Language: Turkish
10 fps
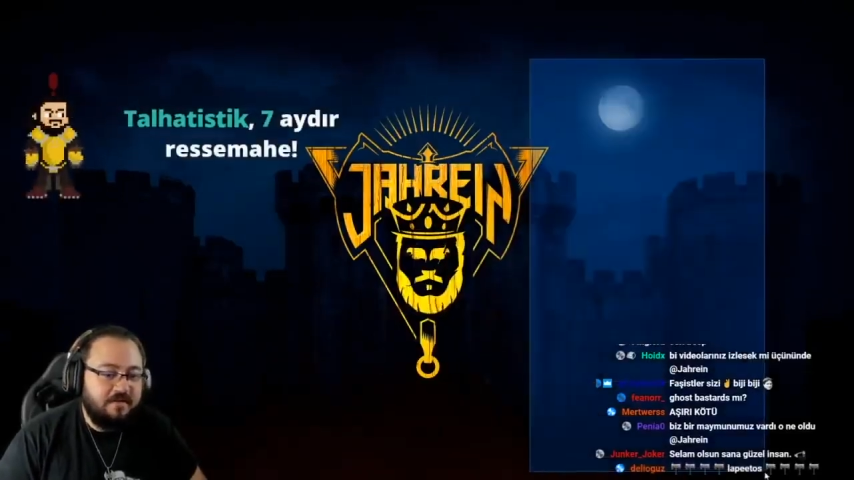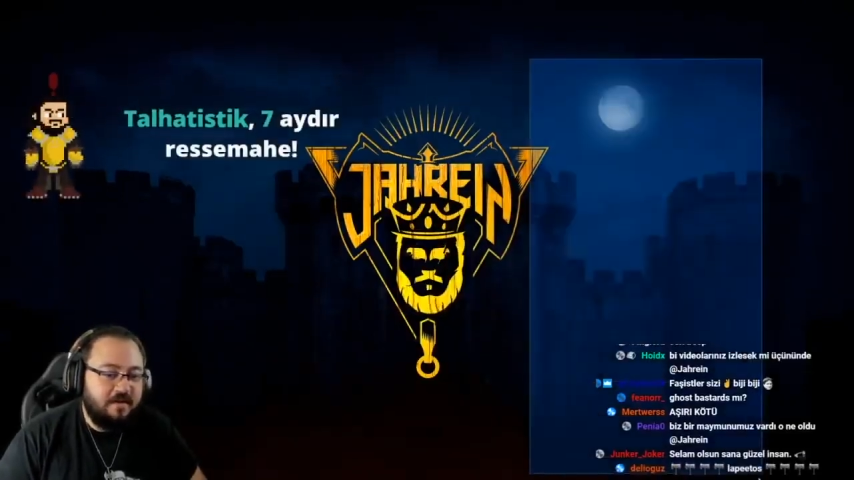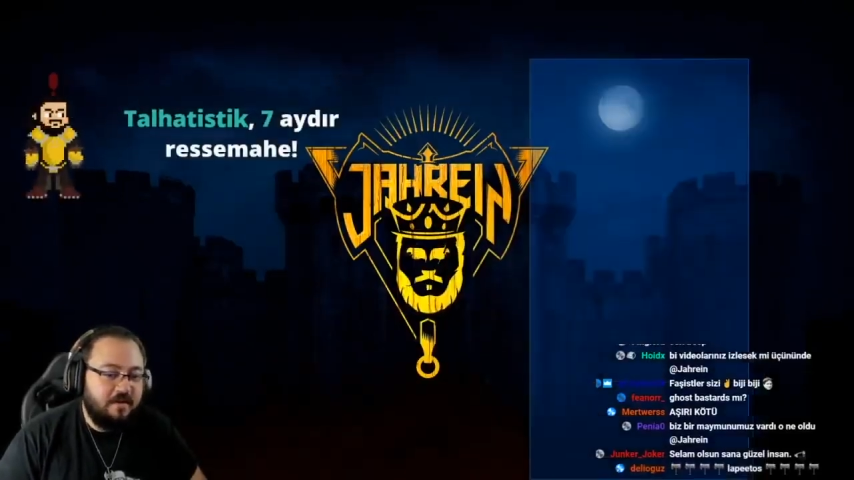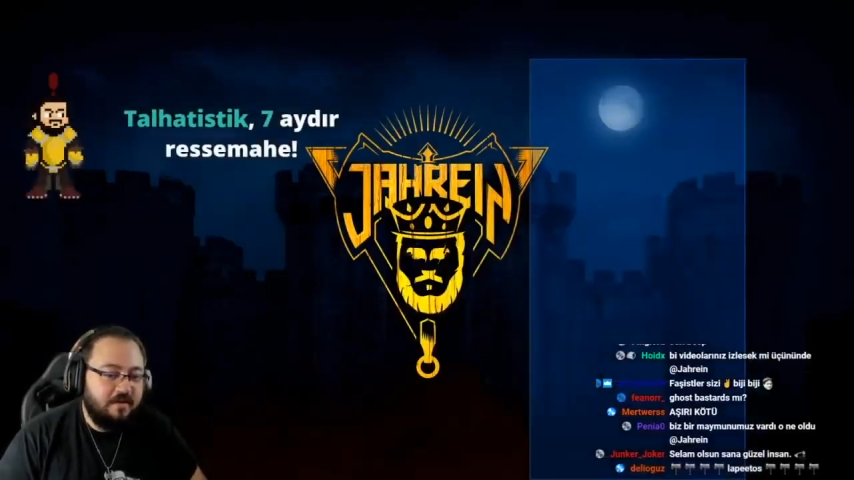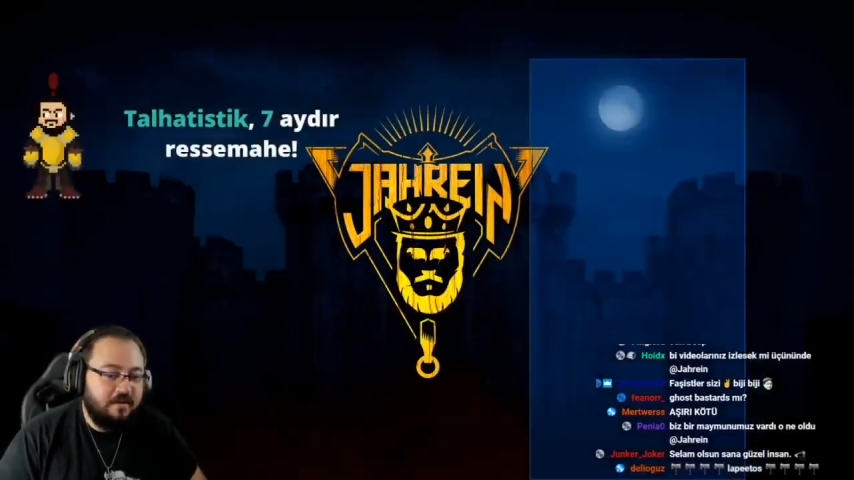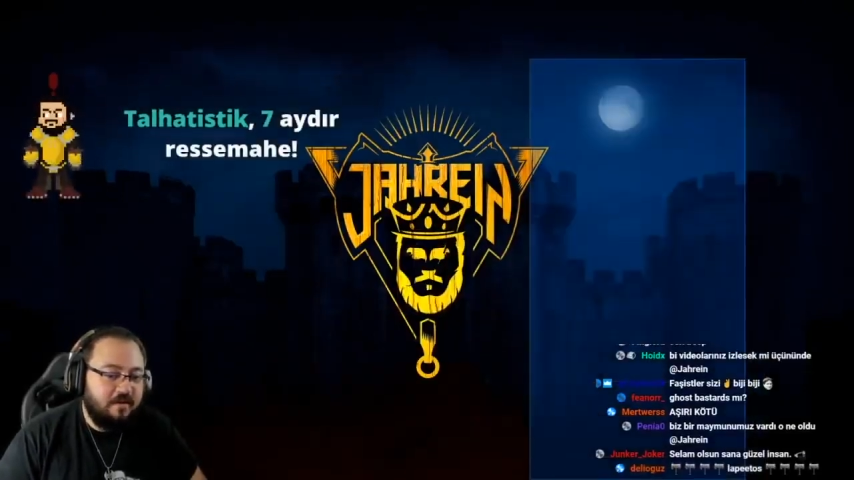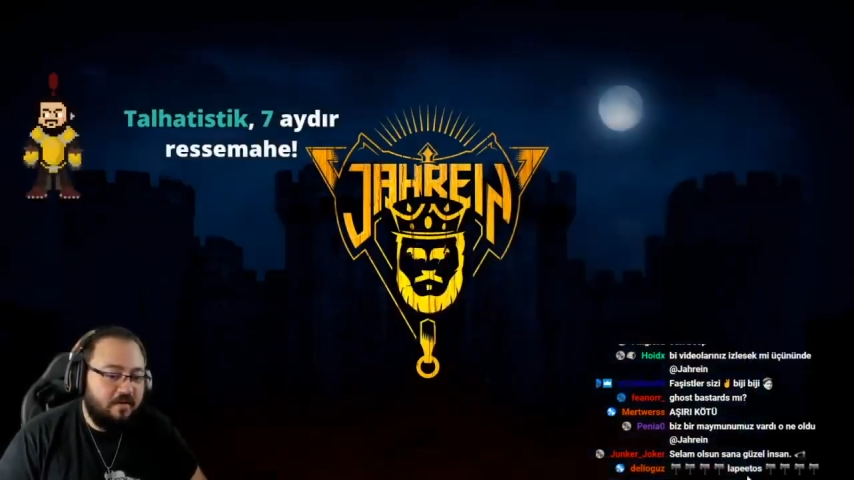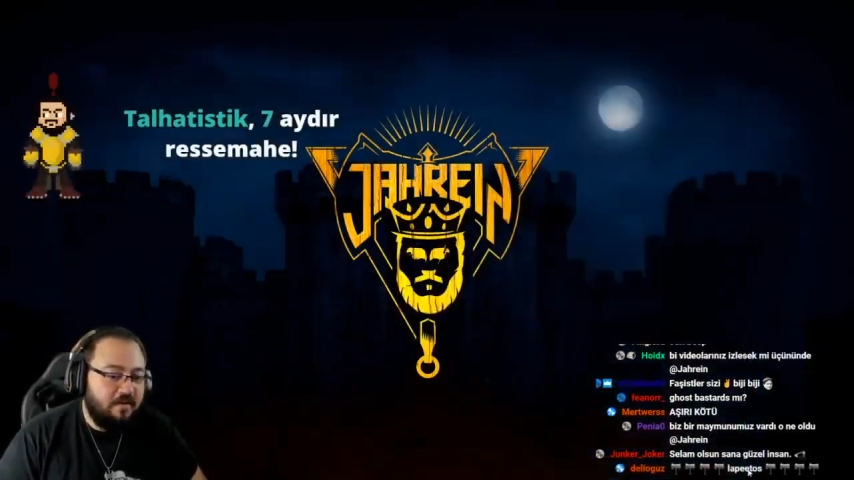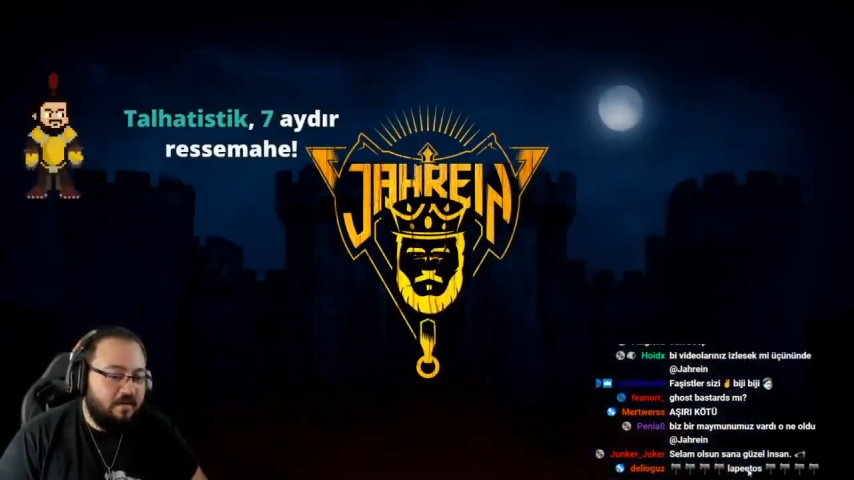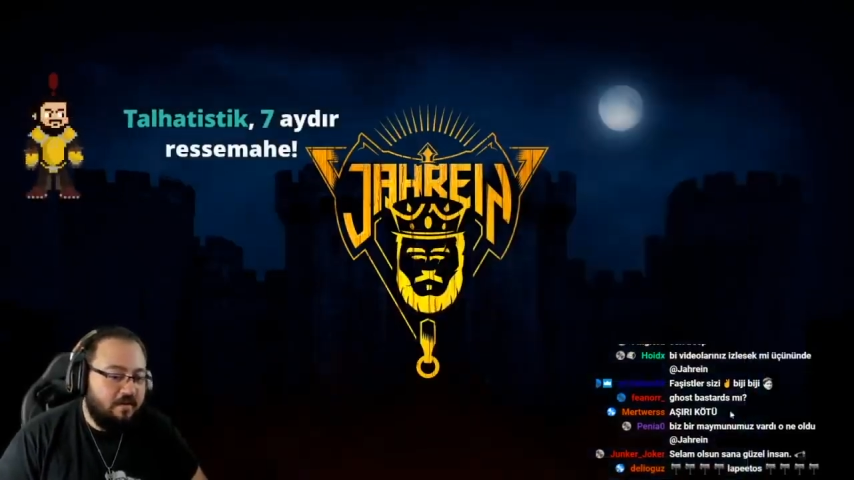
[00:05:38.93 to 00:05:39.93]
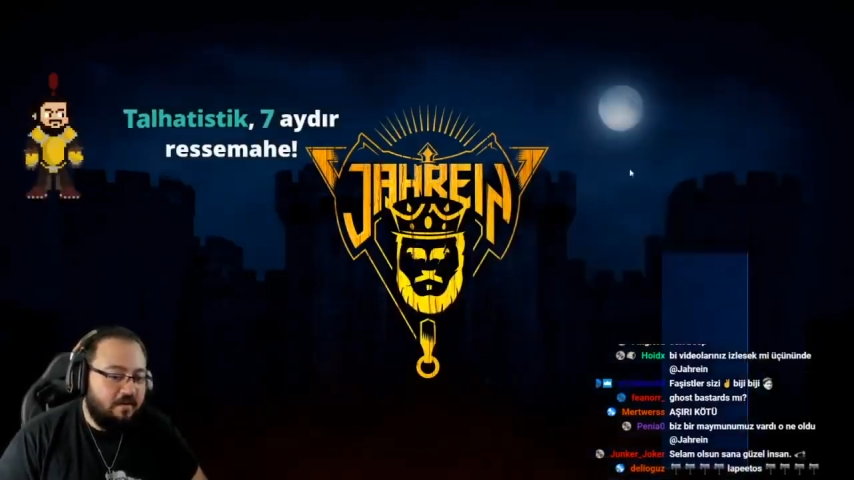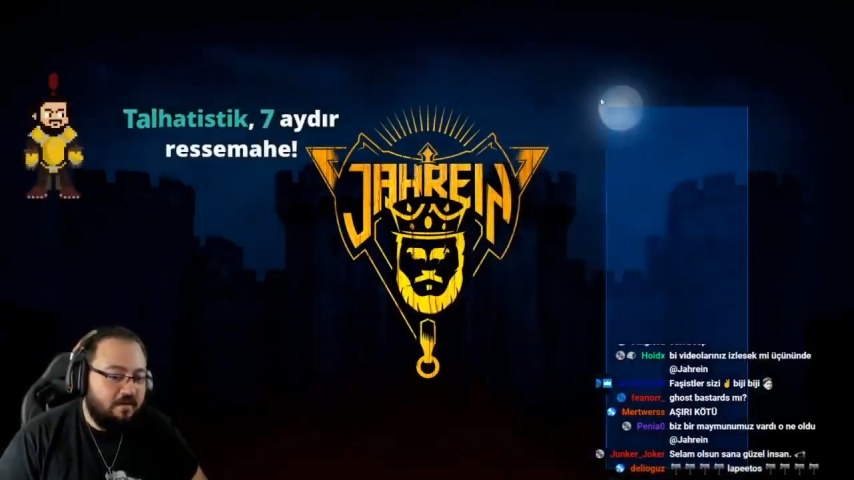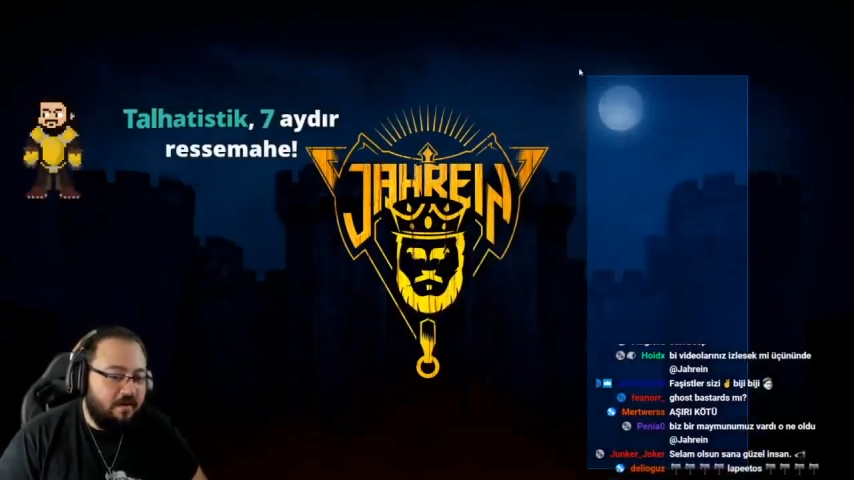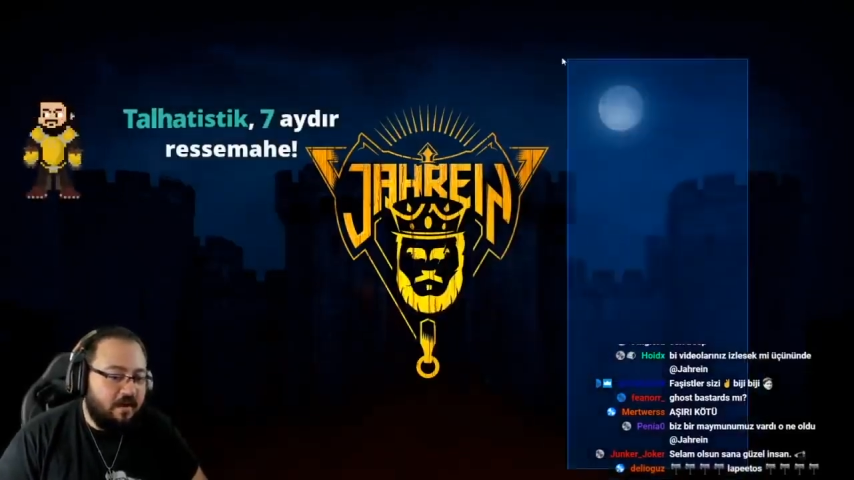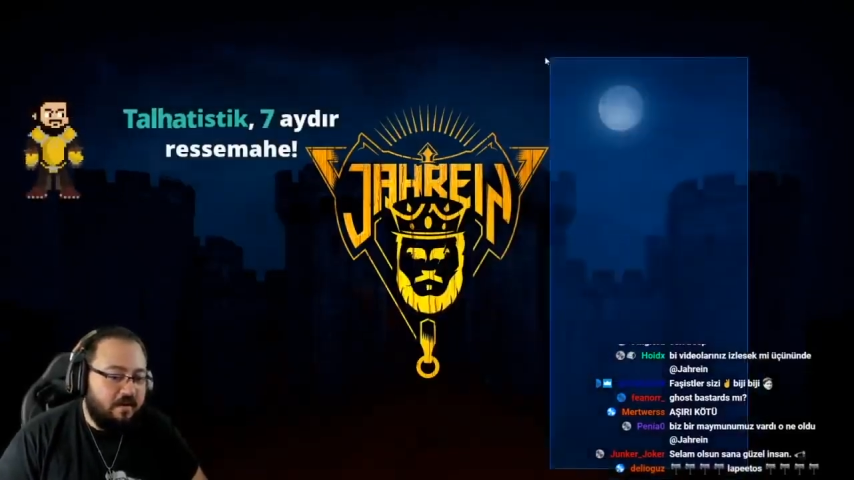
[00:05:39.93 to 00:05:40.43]
falan
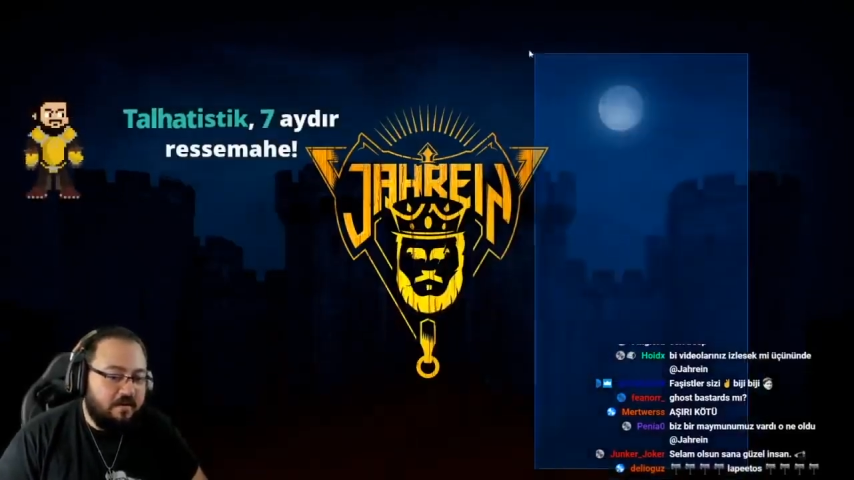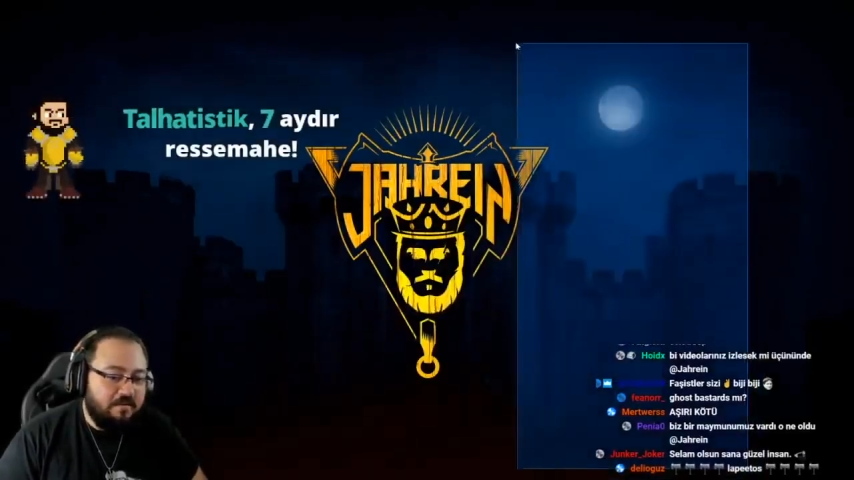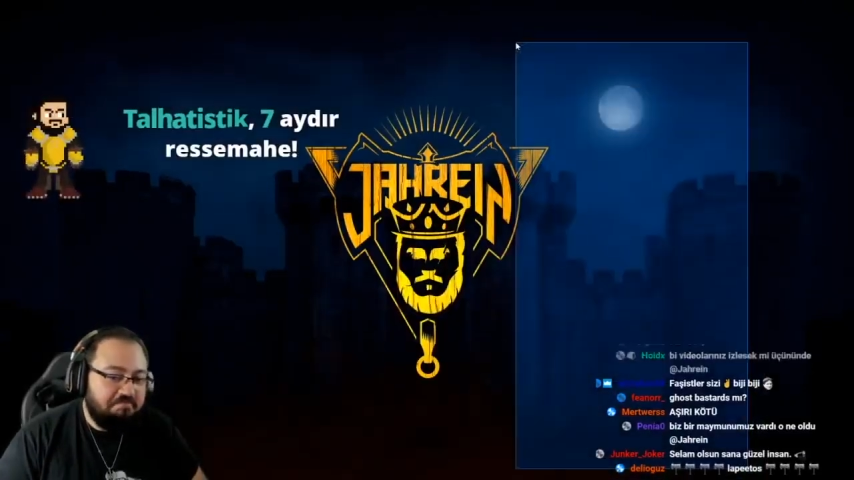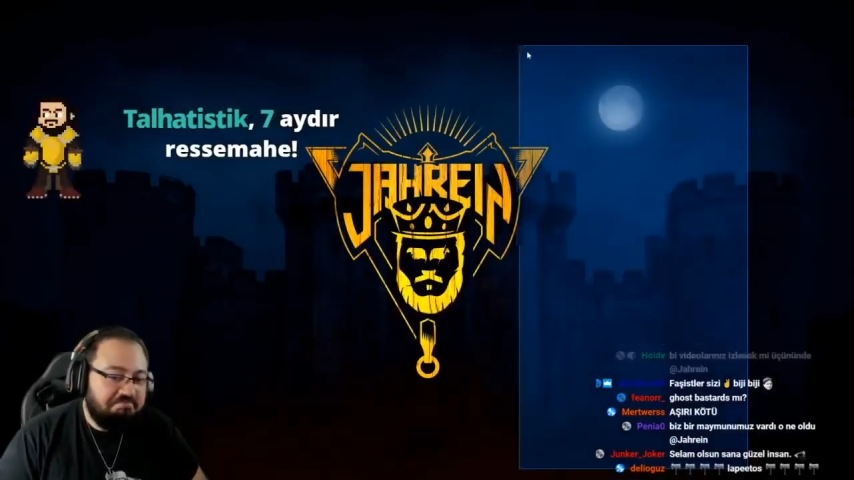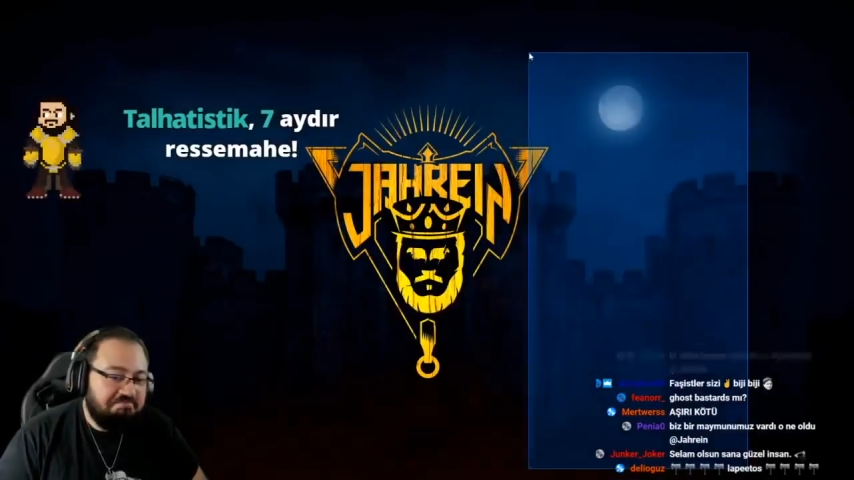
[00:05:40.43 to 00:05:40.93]
yani